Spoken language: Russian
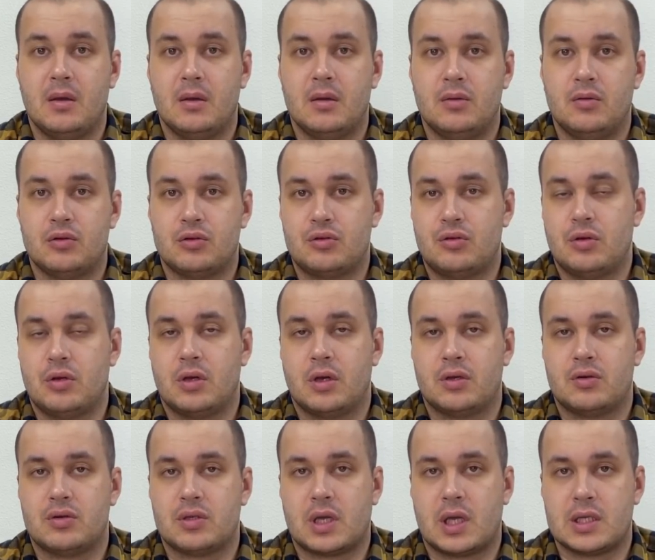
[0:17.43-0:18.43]
Ну что я
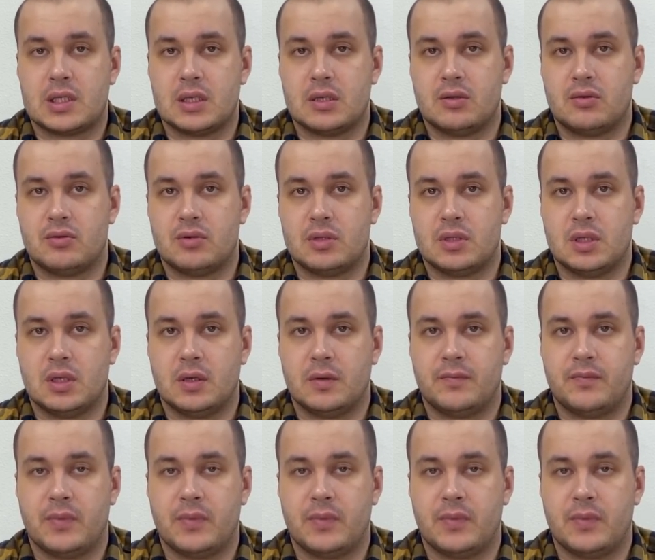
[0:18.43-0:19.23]
хочу сказать, друзья.